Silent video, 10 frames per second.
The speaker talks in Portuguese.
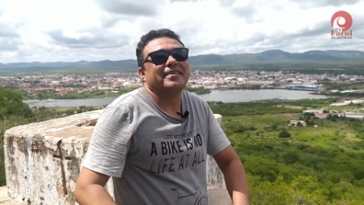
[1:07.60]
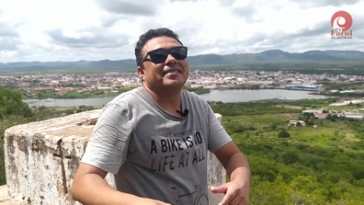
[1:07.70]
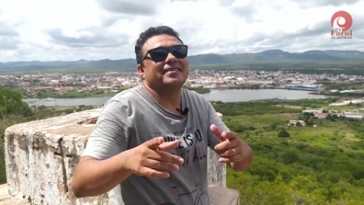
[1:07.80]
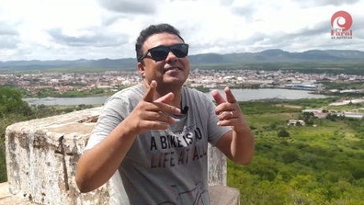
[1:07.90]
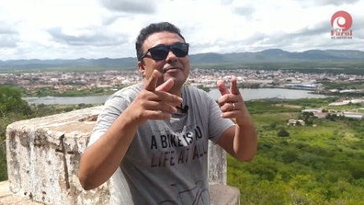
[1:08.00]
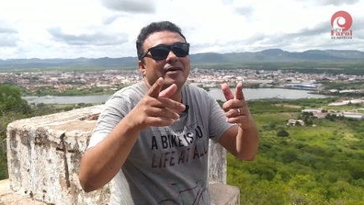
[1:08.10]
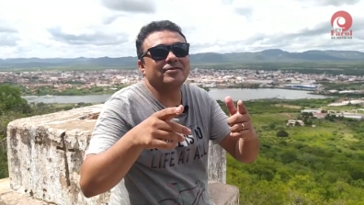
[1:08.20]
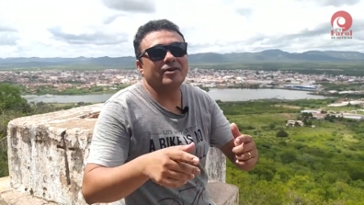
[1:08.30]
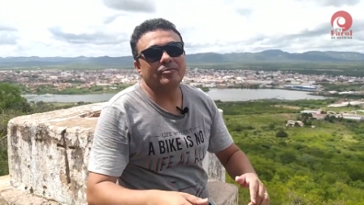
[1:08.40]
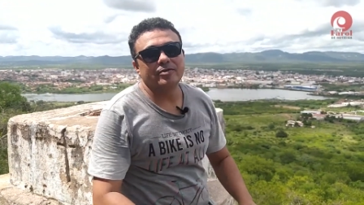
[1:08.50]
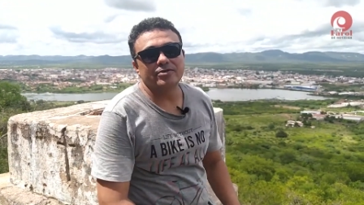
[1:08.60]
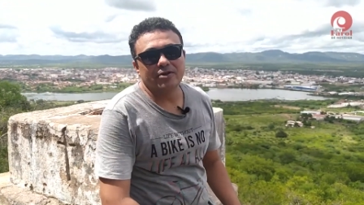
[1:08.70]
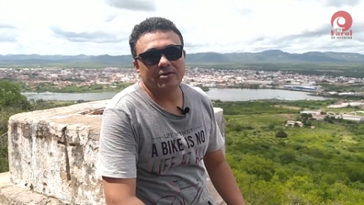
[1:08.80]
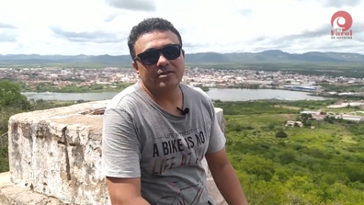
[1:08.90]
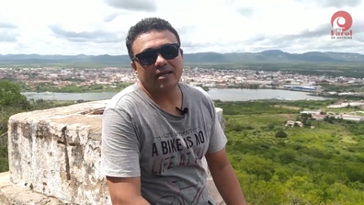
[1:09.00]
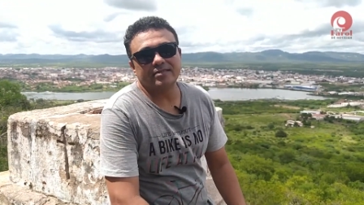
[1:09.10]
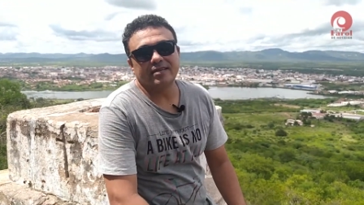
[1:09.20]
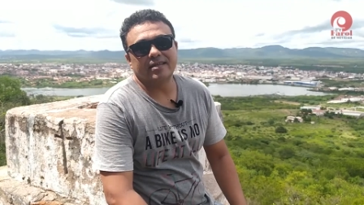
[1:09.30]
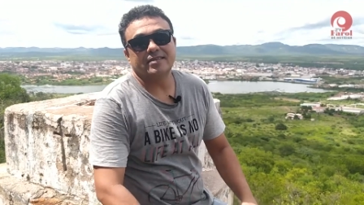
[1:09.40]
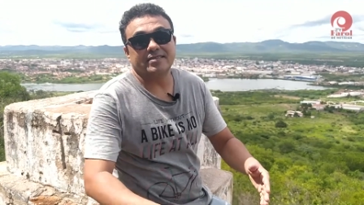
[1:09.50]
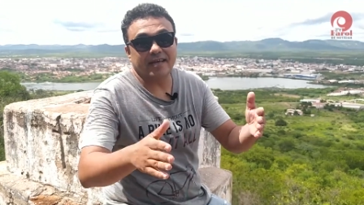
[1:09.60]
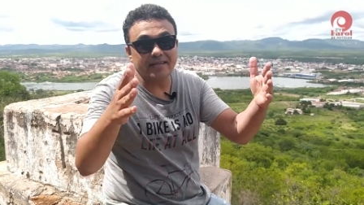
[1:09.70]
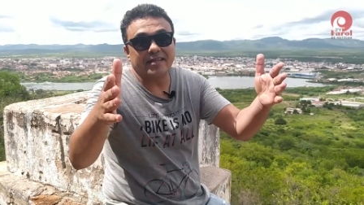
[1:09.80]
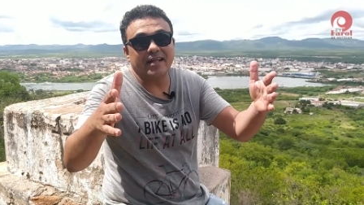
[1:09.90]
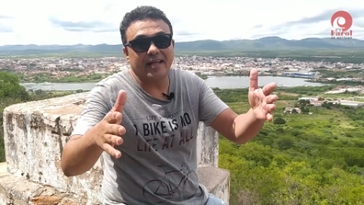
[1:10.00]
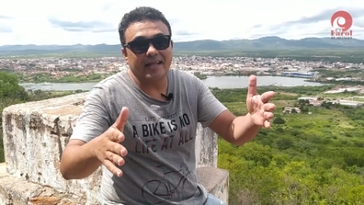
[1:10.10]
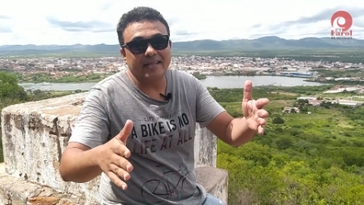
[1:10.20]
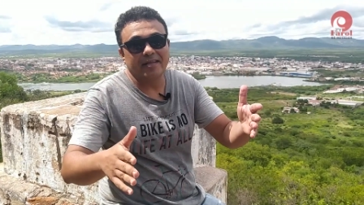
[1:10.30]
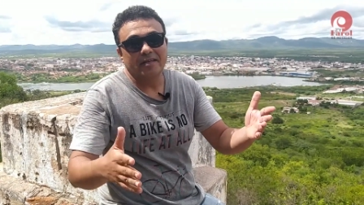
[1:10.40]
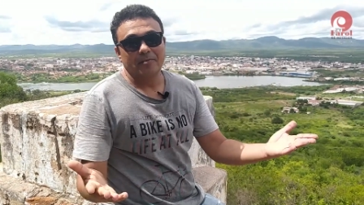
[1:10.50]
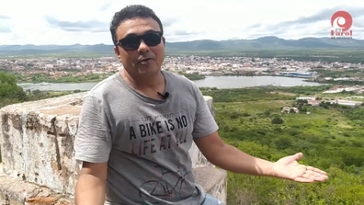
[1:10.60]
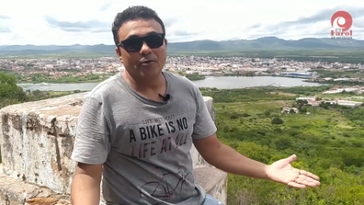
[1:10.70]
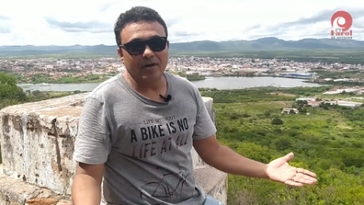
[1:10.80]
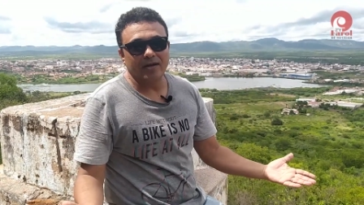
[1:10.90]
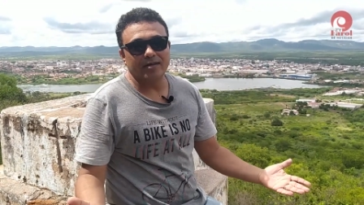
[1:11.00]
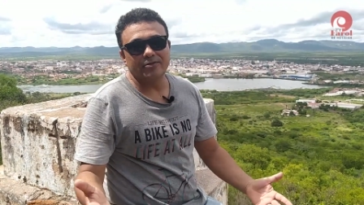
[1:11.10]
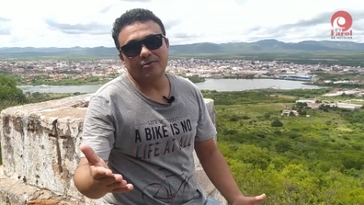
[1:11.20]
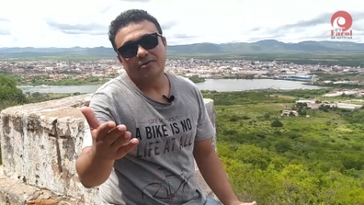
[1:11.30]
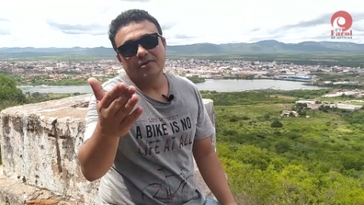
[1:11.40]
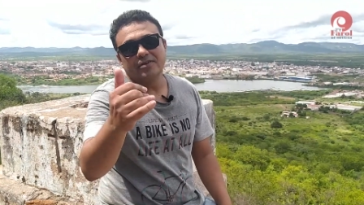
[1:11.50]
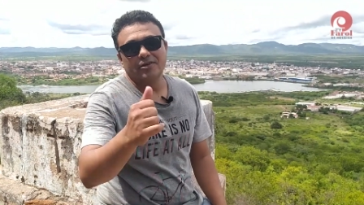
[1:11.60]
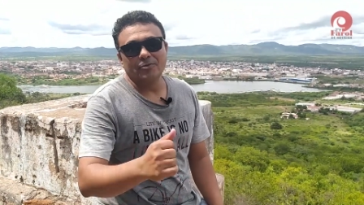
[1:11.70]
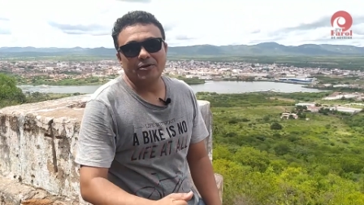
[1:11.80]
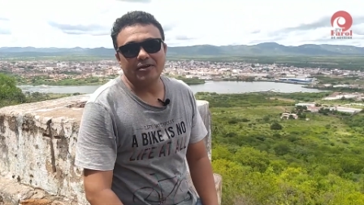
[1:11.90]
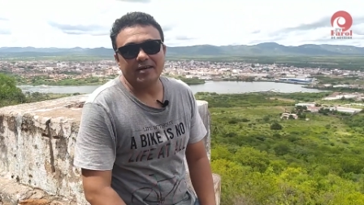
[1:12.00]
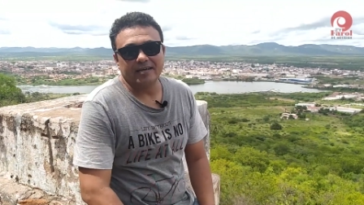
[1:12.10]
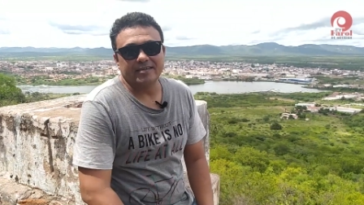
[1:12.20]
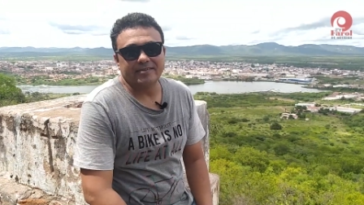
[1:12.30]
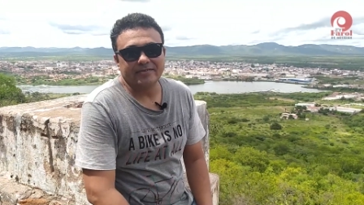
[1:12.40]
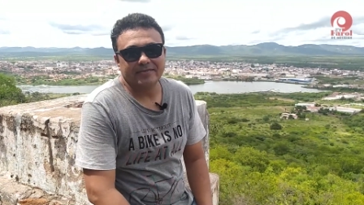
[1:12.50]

Esse é mais um episódio da série Serra Talhada, Meu Canto e o Meu Encanto.